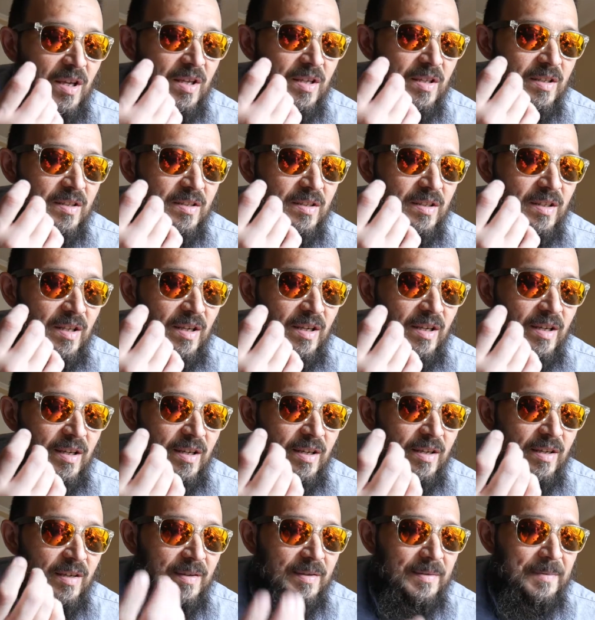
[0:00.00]

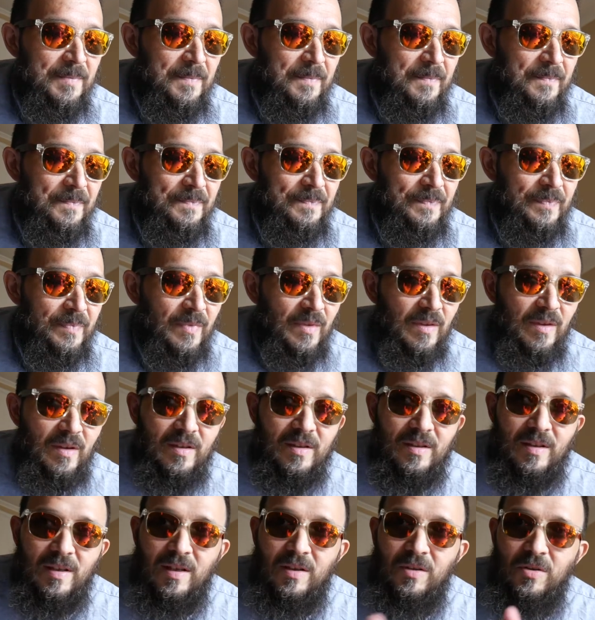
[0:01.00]
Mm,
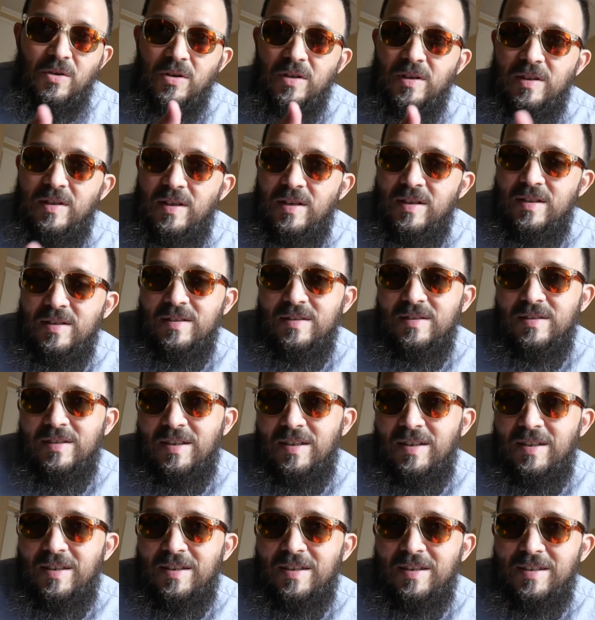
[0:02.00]
del norte
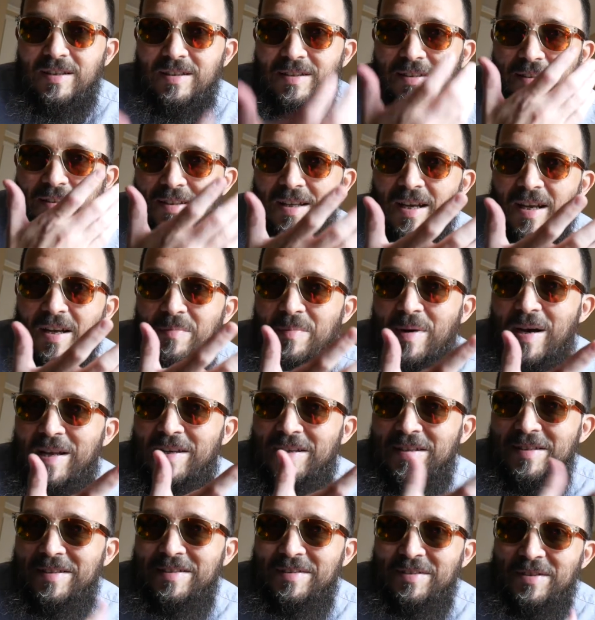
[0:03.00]
de,
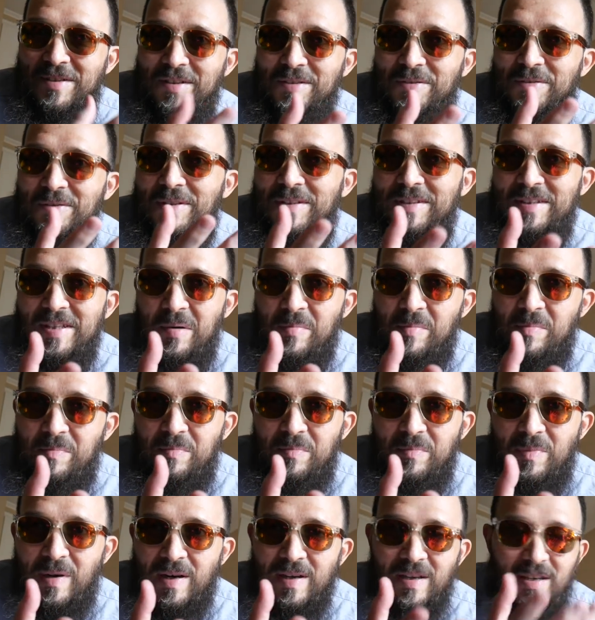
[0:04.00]
Alemania, que es donde está
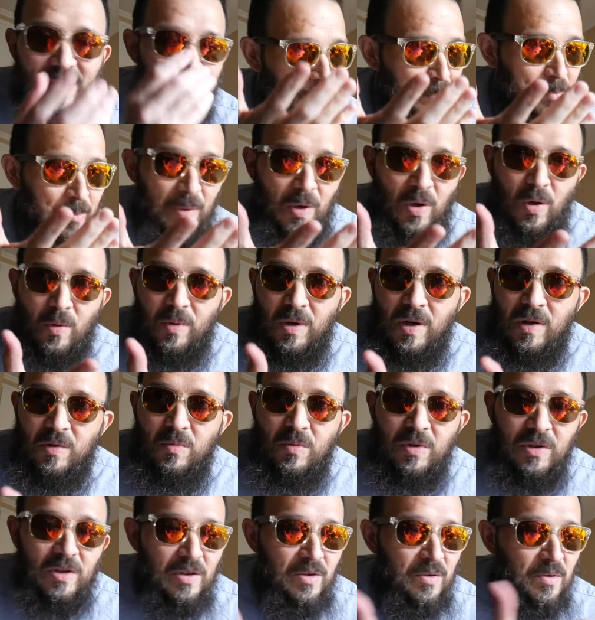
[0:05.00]
Berlín, pero por algún
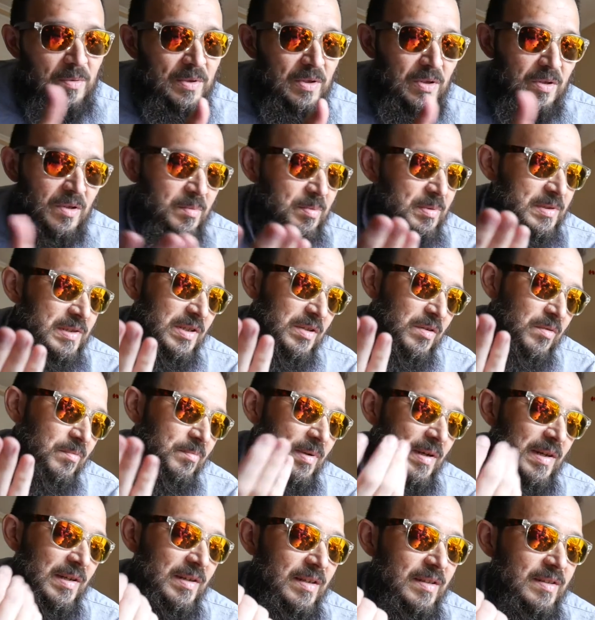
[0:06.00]
motivo bueno, le pusieron
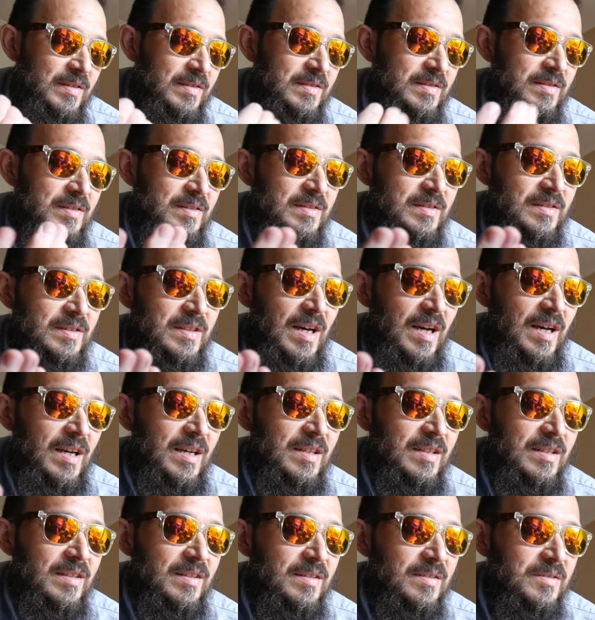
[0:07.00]
Berlín
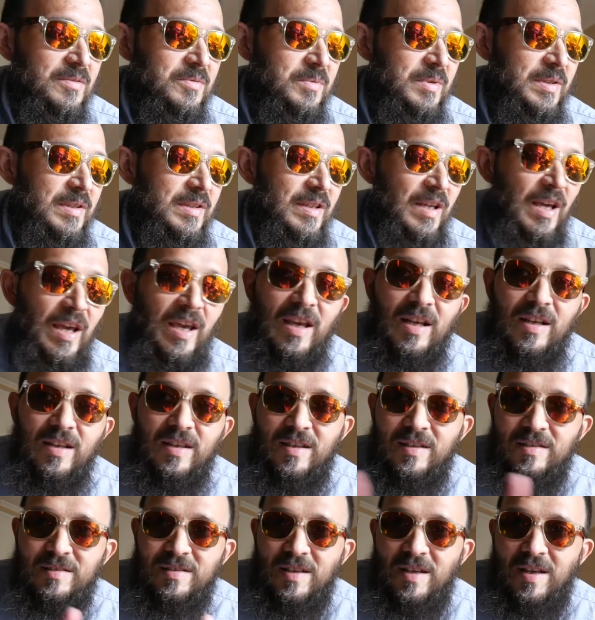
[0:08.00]
Style with Ale,
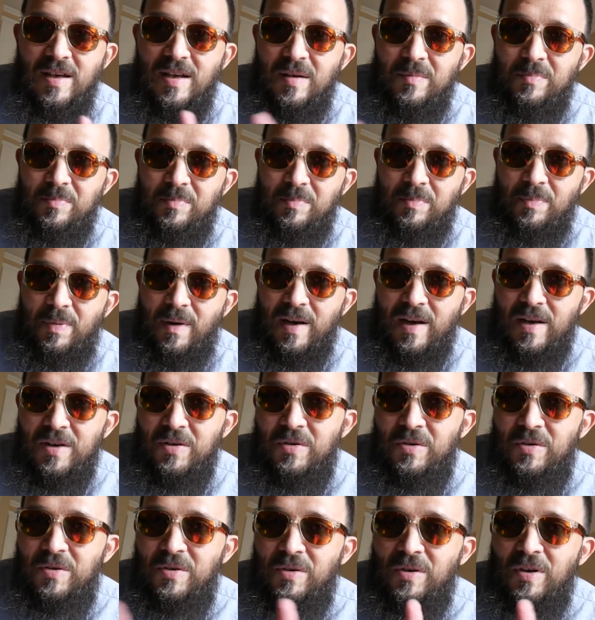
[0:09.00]
quizá para
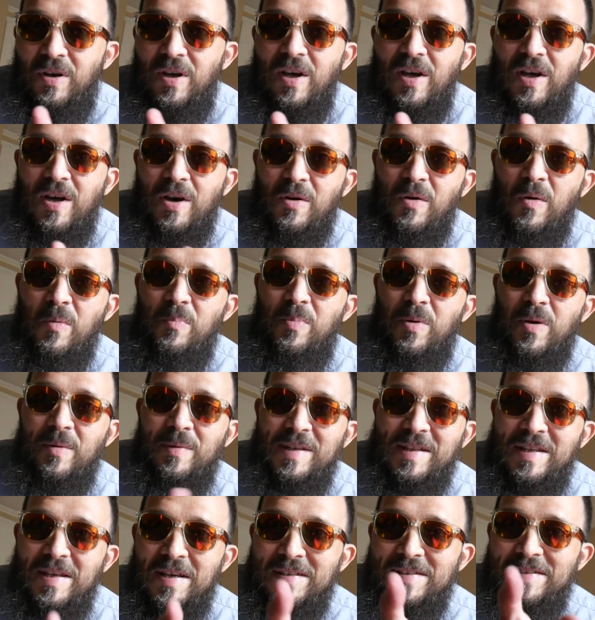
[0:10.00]
no
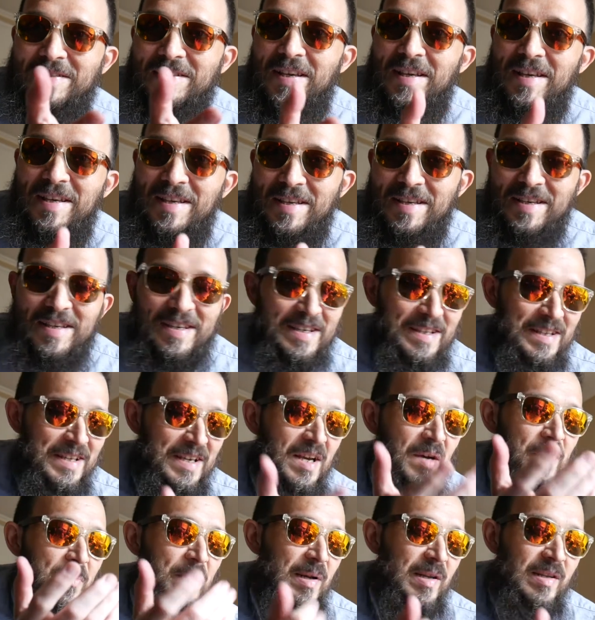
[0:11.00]
comprometerse ahí que
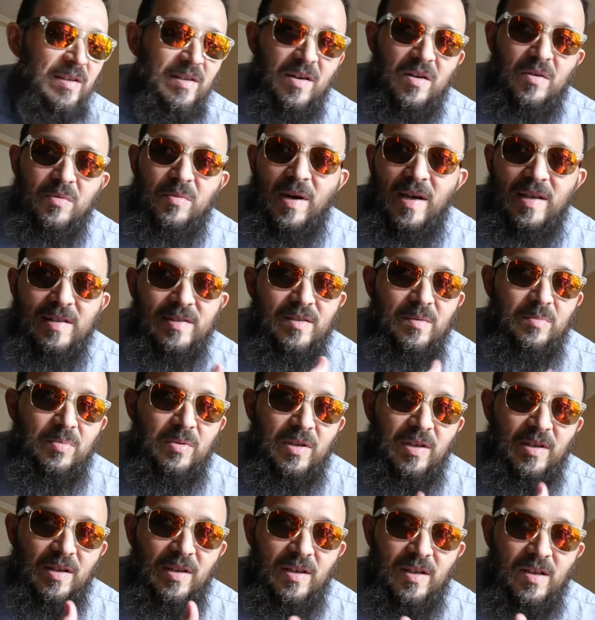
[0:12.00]
diga Berliner Weisse,
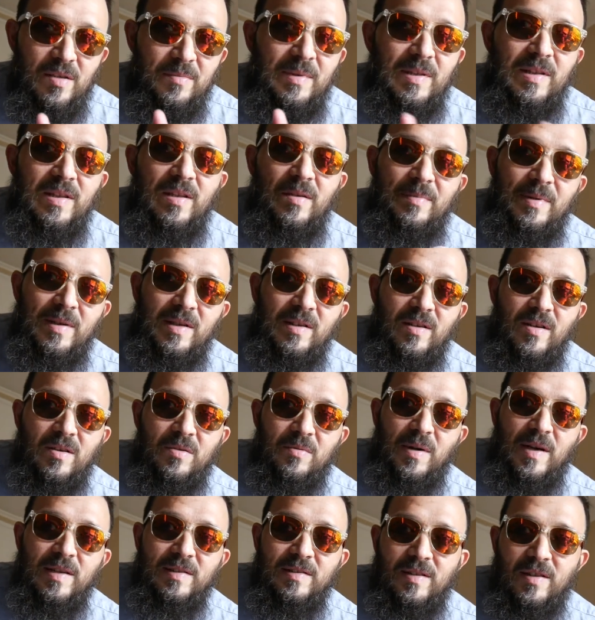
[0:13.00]
porque generalmente Berliner
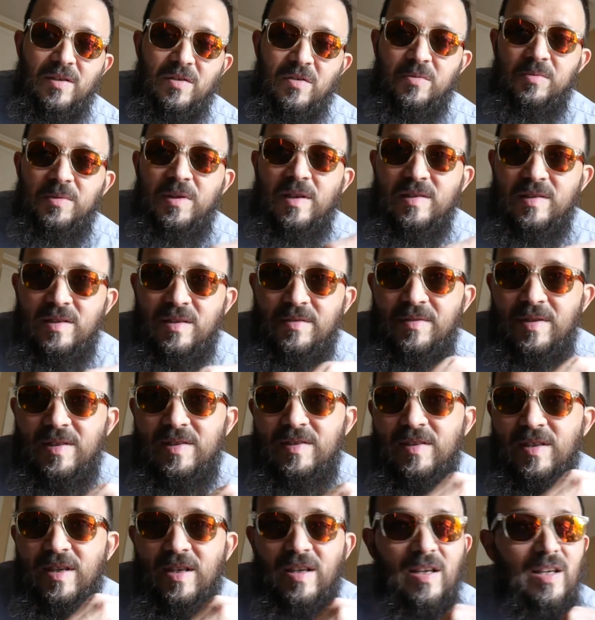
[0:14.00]
Weisse es como una
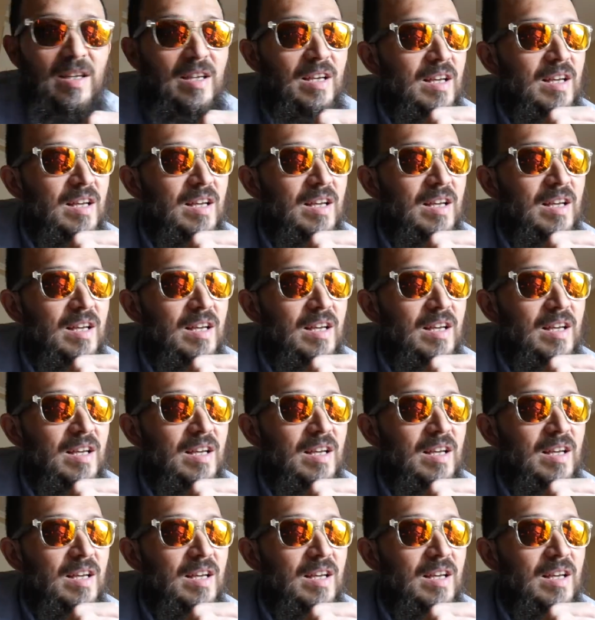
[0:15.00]
cerveza